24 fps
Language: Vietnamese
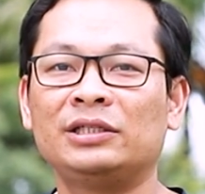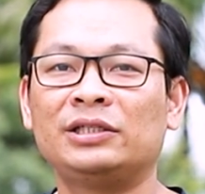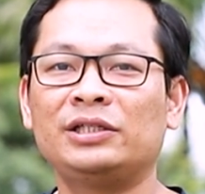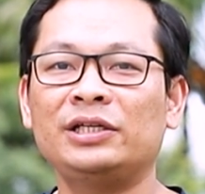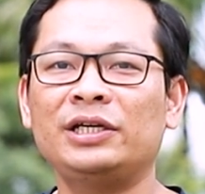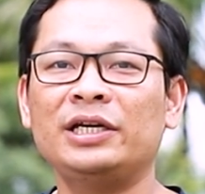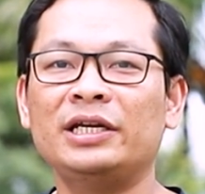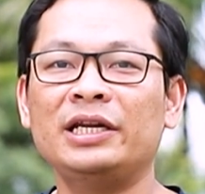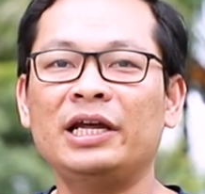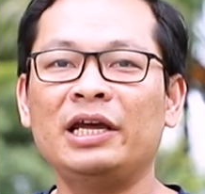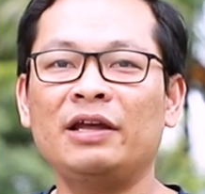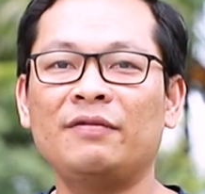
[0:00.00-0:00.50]

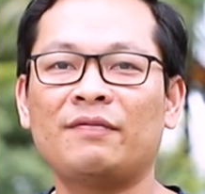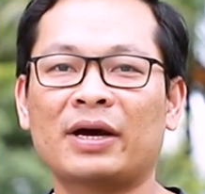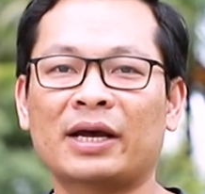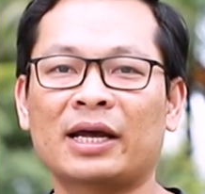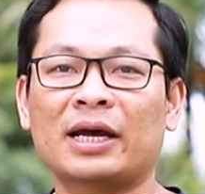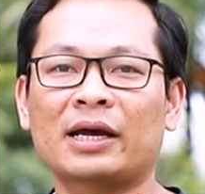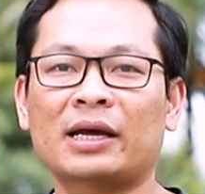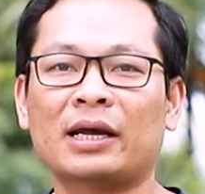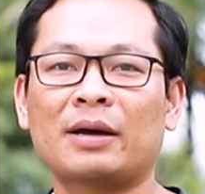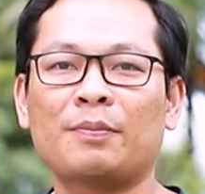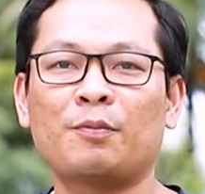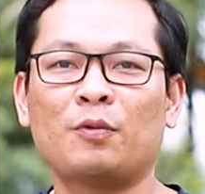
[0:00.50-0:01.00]
CAD và
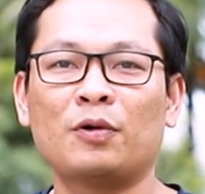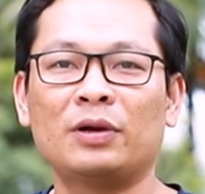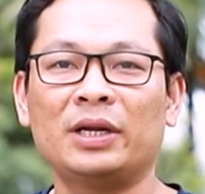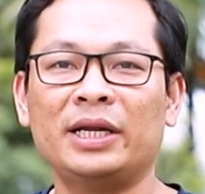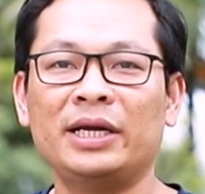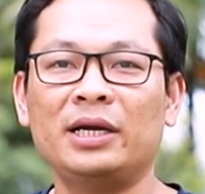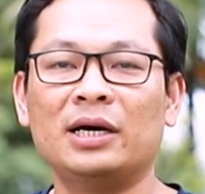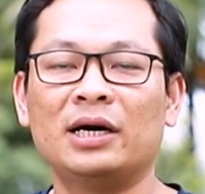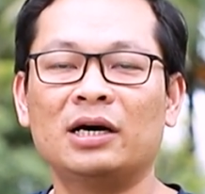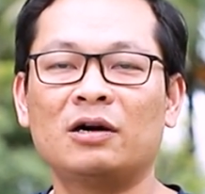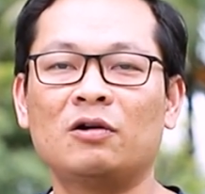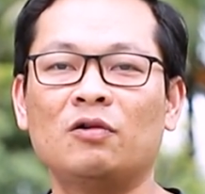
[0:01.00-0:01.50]
các cấp quản
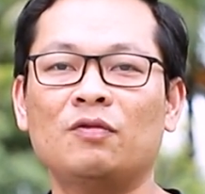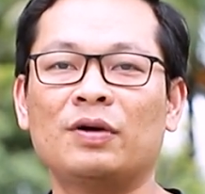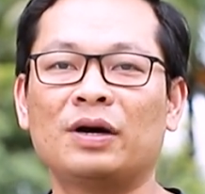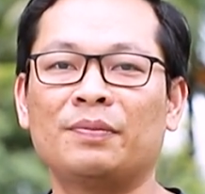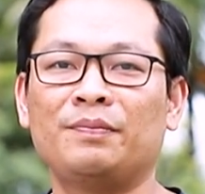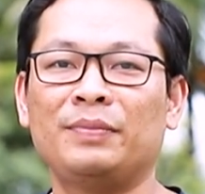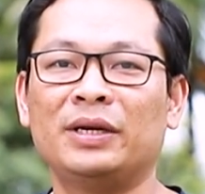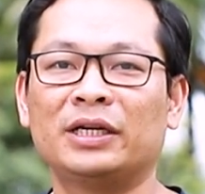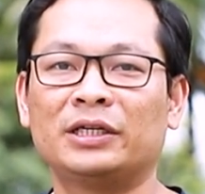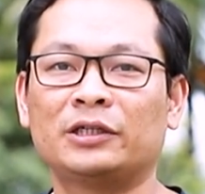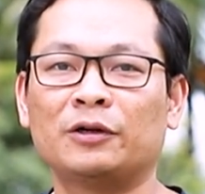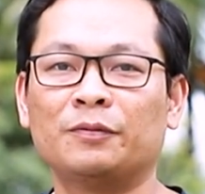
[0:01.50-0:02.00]
lý ở khu
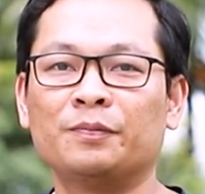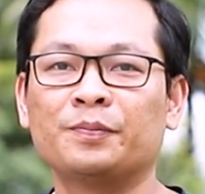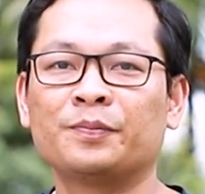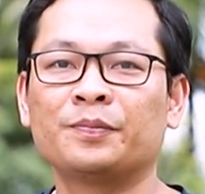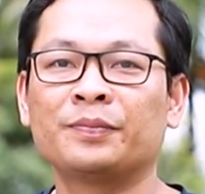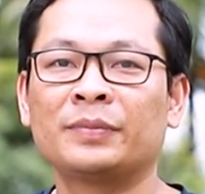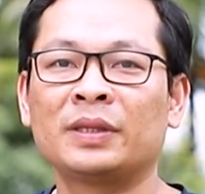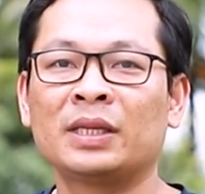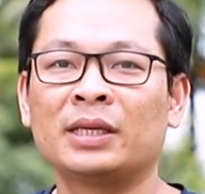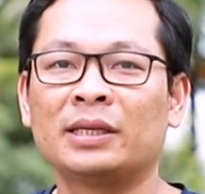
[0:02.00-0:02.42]
vực miền Trung